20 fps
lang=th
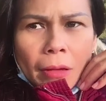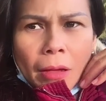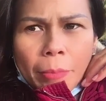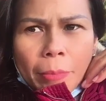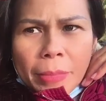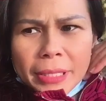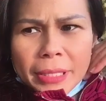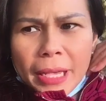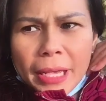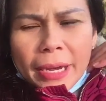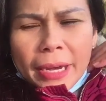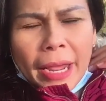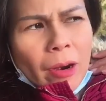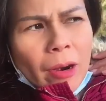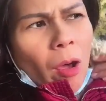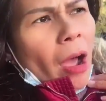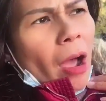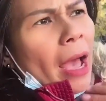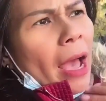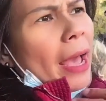มีเสียงเด็ก
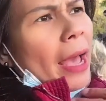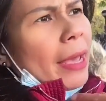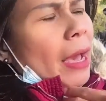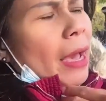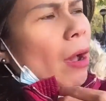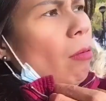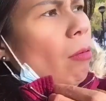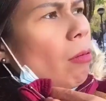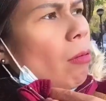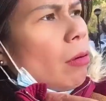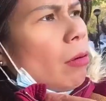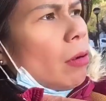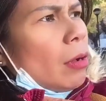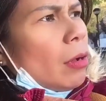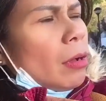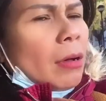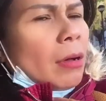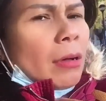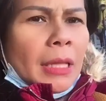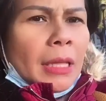ร้องไห้ เอ้า
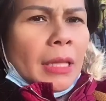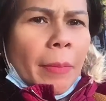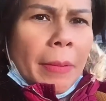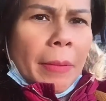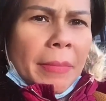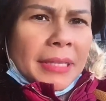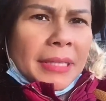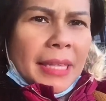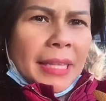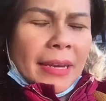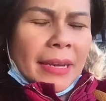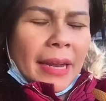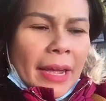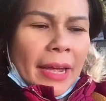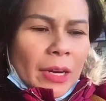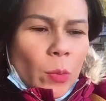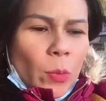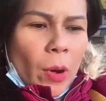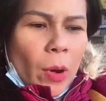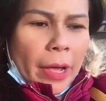ทำไมมีเสียงเด็ก
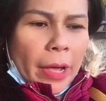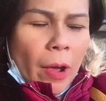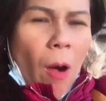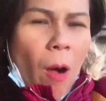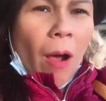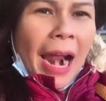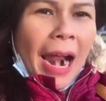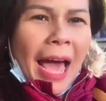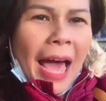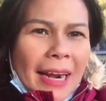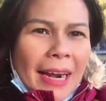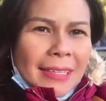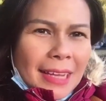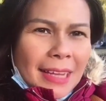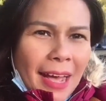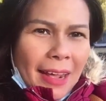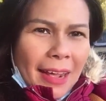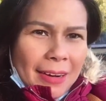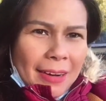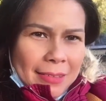ด้วย อ๋อหลาน
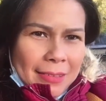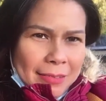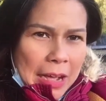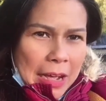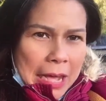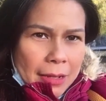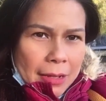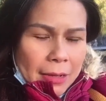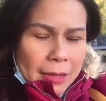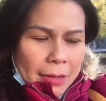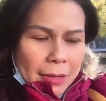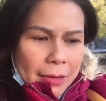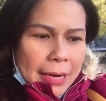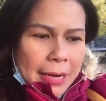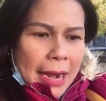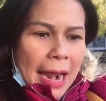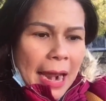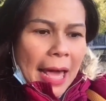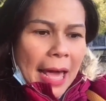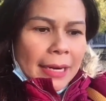ฉัน
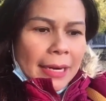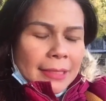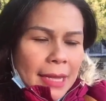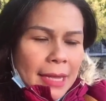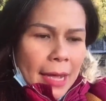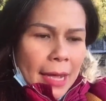หลานฉั